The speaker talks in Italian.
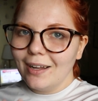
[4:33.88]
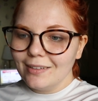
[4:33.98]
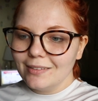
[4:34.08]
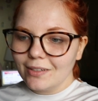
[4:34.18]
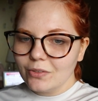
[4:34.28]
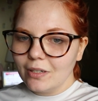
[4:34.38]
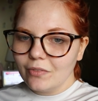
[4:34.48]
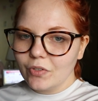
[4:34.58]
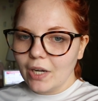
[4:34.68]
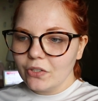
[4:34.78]
all'interno
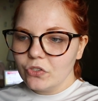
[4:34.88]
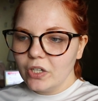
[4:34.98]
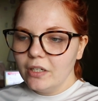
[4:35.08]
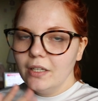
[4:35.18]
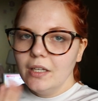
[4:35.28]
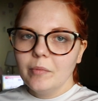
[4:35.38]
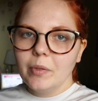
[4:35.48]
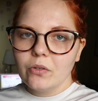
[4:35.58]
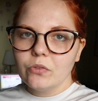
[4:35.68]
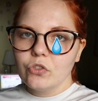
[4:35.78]
della focaccia
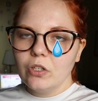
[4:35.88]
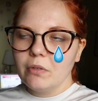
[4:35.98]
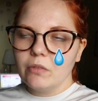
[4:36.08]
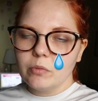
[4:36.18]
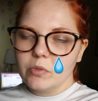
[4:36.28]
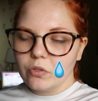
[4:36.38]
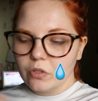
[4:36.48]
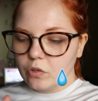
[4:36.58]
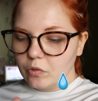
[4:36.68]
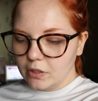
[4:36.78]
però non ce l'avevo e mi
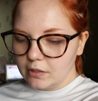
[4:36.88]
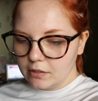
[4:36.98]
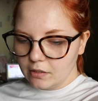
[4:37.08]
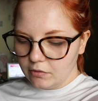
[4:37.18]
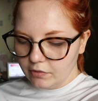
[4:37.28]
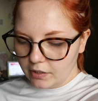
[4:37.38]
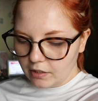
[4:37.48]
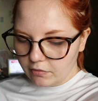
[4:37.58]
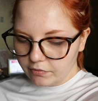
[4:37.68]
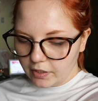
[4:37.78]
sono accontentata del
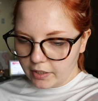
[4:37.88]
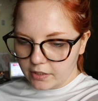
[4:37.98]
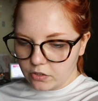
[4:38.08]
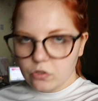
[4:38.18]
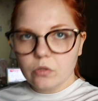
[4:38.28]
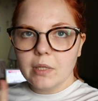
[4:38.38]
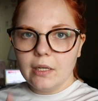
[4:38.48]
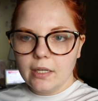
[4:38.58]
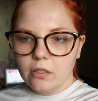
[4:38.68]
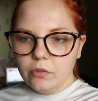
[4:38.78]
Philadelphia adesso mi
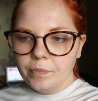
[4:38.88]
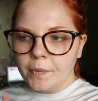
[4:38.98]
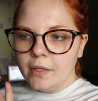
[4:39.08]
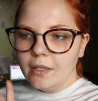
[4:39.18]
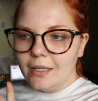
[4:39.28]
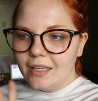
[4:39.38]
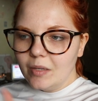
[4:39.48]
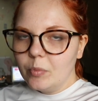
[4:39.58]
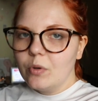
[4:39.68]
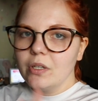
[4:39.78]
alleno
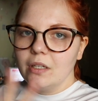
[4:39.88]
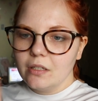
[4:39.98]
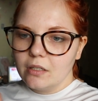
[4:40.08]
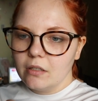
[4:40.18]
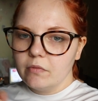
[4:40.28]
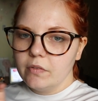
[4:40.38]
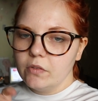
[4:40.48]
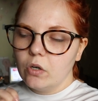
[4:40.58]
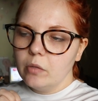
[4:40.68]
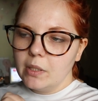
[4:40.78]
poi eh,
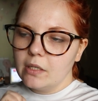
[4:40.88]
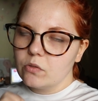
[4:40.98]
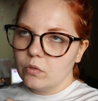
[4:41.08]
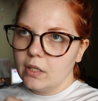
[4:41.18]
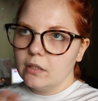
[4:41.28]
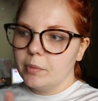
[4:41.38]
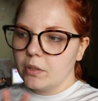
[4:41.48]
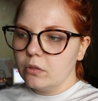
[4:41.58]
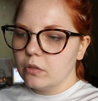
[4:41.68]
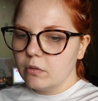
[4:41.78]
vi do i miei risultati
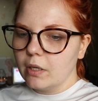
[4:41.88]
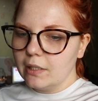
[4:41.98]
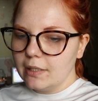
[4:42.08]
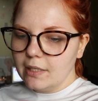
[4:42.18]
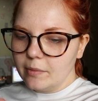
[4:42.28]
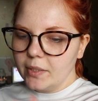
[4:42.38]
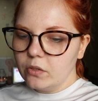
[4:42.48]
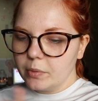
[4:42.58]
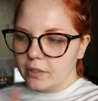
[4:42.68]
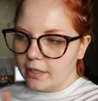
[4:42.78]
per quanto riguarda
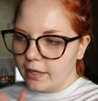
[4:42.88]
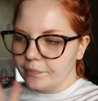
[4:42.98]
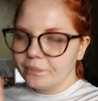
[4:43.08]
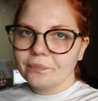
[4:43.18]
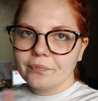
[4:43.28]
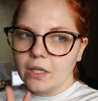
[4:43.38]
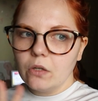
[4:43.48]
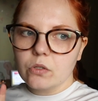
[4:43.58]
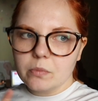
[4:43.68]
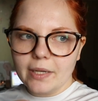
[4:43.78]
l'allenamento perché
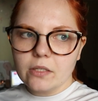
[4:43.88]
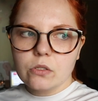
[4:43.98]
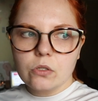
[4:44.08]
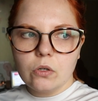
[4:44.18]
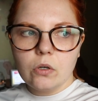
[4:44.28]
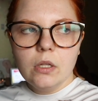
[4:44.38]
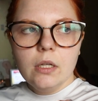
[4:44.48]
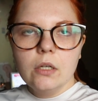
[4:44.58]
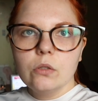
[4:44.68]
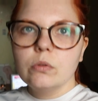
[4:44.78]
l'ho smesso
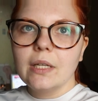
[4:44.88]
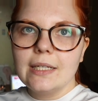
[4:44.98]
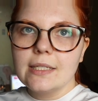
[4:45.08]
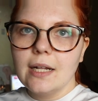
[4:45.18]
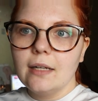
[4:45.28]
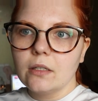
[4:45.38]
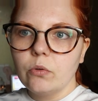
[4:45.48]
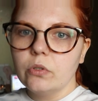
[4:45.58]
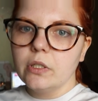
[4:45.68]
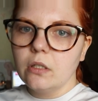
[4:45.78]
tutta l'estate,
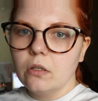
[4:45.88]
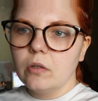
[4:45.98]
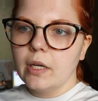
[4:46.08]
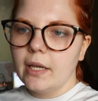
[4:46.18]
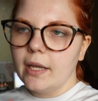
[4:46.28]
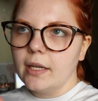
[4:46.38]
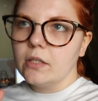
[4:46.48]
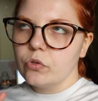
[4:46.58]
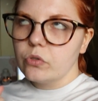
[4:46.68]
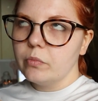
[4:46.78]
quello di Chloe,
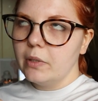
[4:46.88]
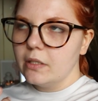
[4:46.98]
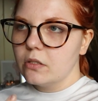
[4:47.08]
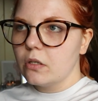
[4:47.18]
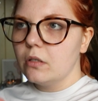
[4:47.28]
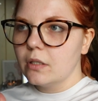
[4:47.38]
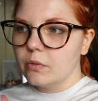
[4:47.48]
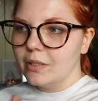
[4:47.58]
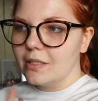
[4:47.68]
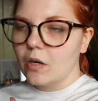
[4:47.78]
i suoi sono belli strong,
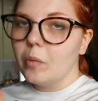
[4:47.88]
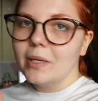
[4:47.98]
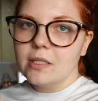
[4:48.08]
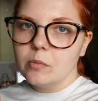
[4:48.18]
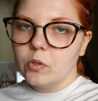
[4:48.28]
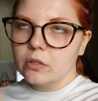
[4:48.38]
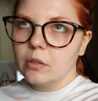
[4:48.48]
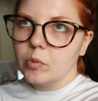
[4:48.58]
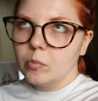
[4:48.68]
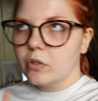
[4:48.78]
quindi sarò mezza
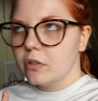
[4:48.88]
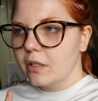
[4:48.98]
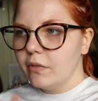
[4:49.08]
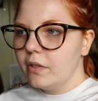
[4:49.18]
morta, più morta che